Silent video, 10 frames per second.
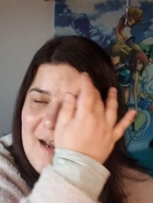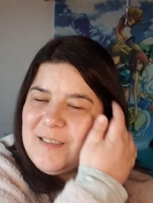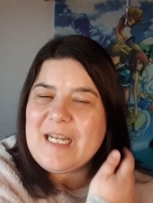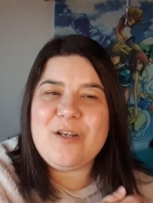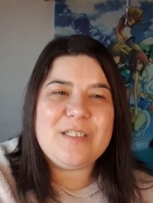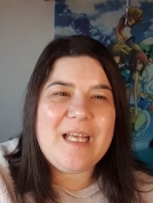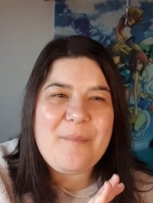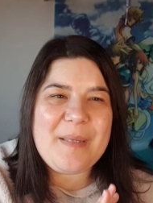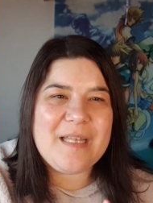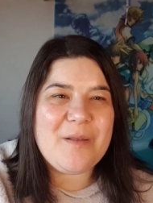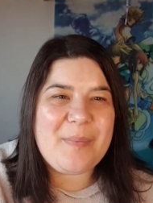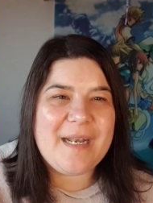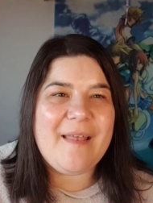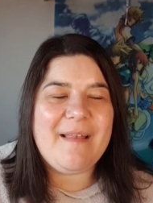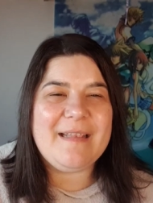O sea, no estaba pidiendo para
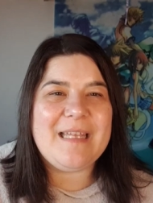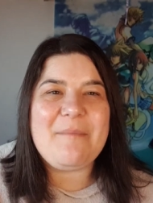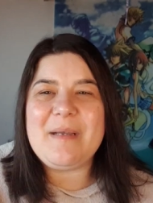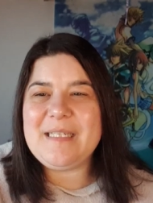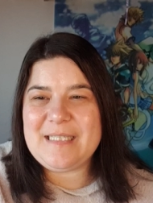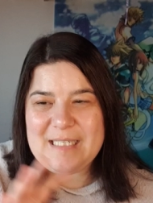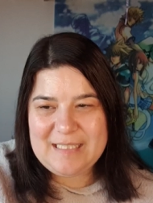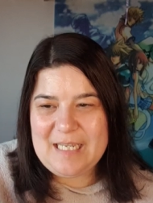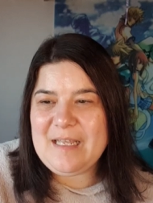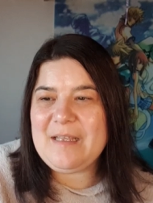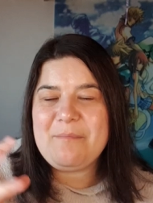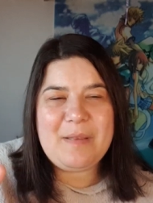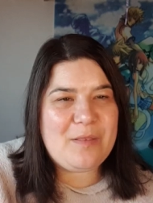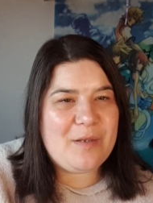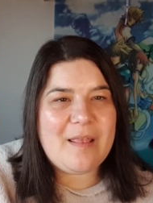nada el tema y sé que se ha eh,
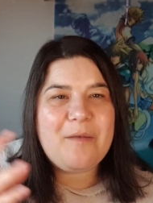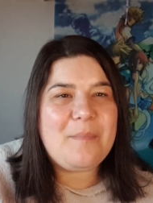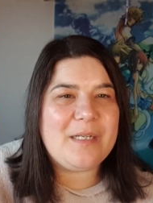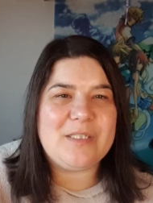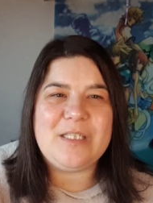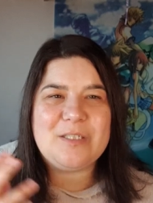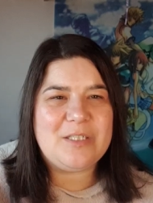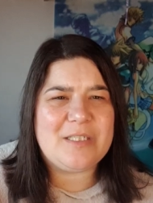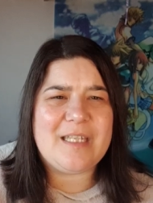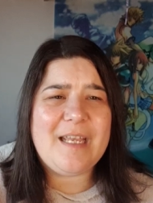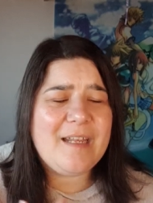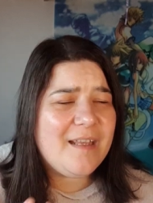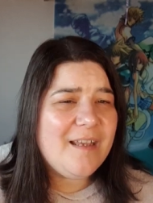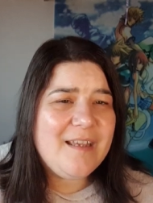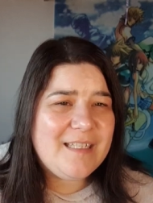mencionado en varios sitios y no sé qué.
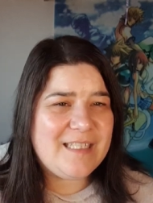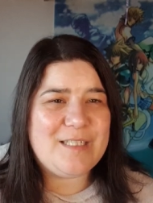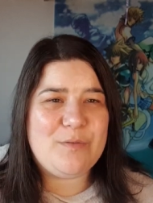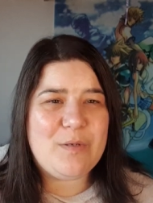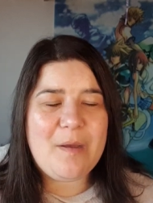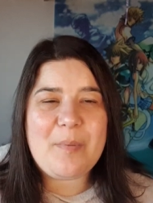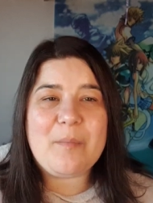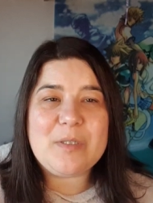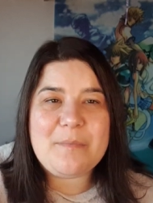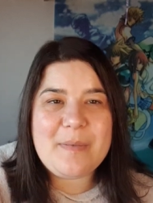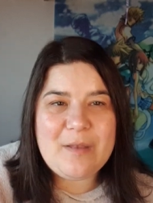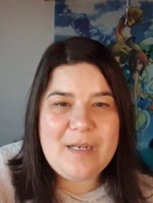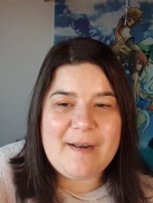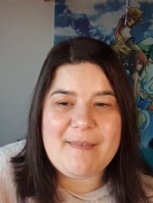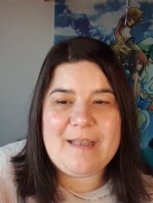Y si no, ah, pero como soy medio
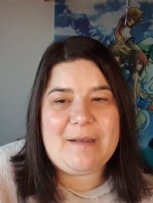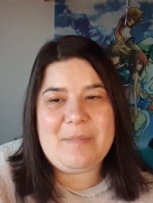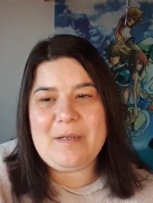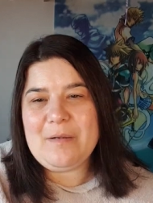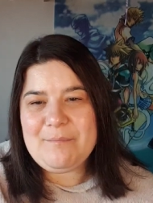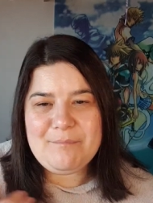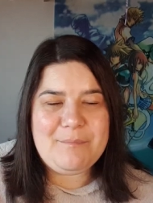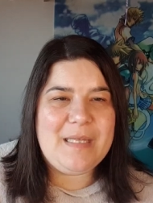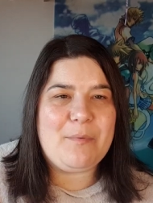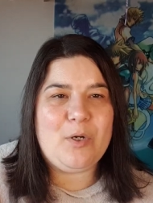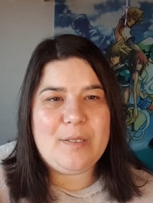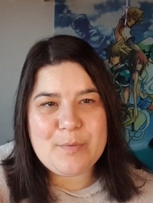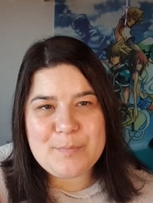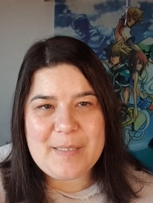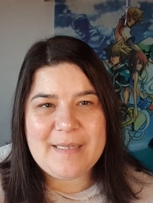lerda y también de por
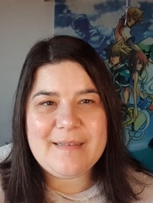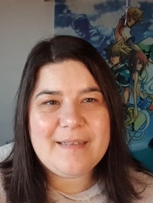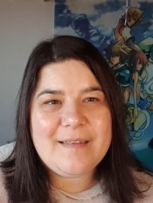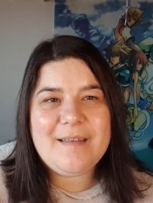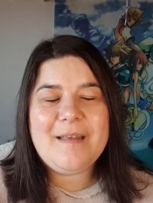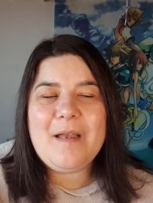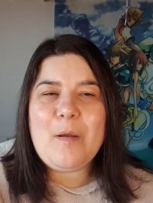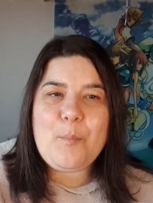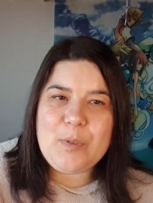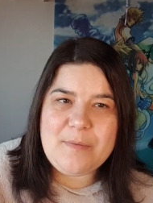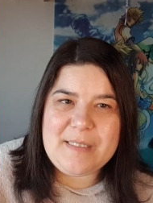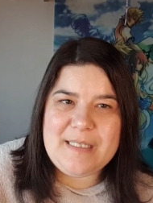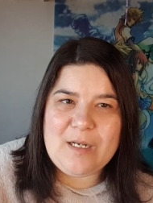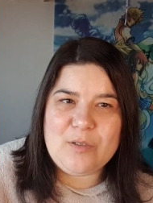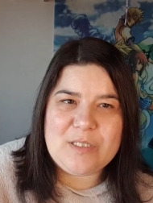libros para adelante, pues no me
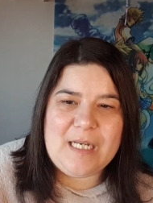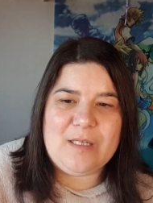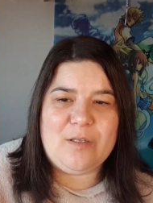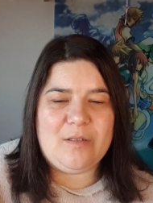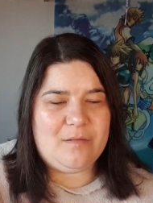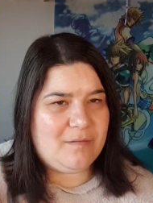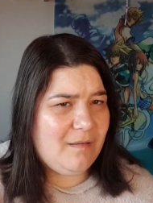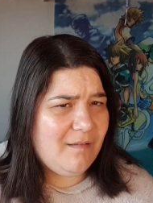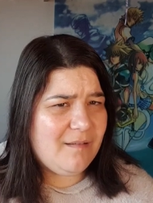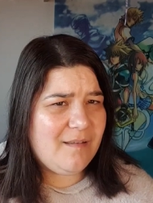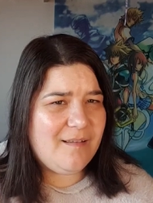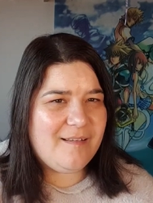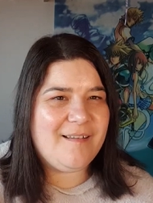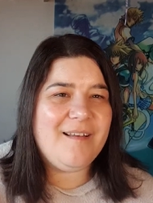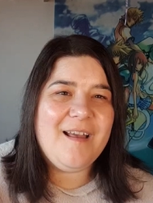está acoscando y yo. ¡ah!
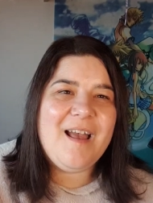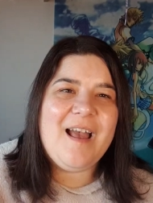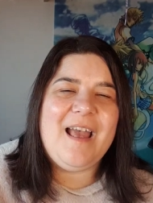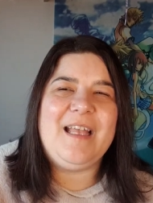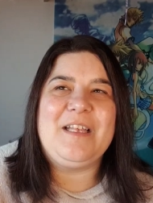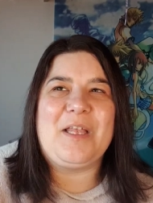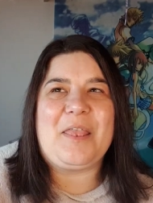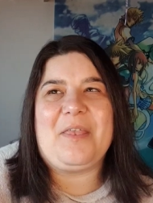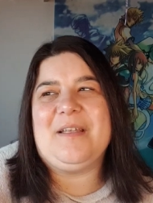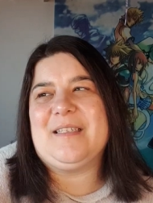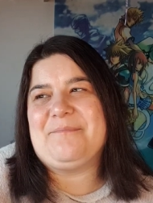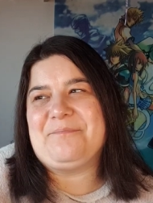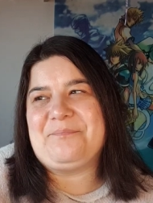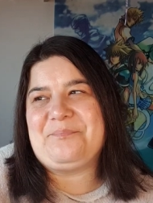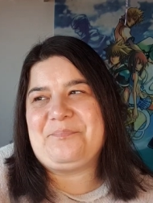Entonces,
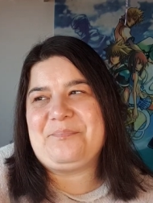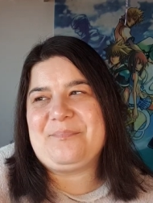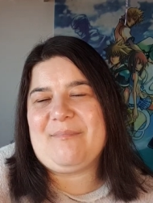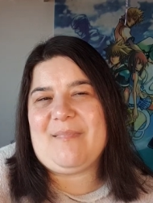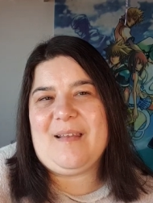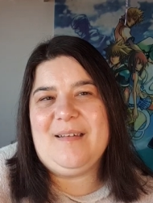mm,